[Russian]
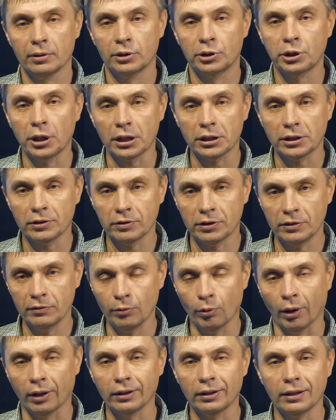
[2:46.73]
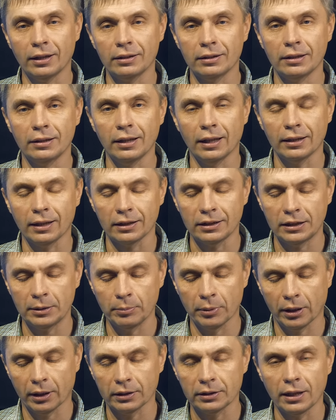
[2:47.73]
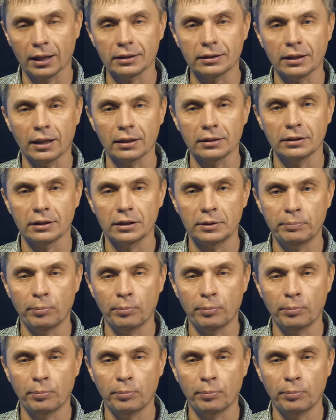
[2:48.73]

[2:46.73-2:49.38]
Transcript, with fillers: Чаще всего антенны для носимых радиостанций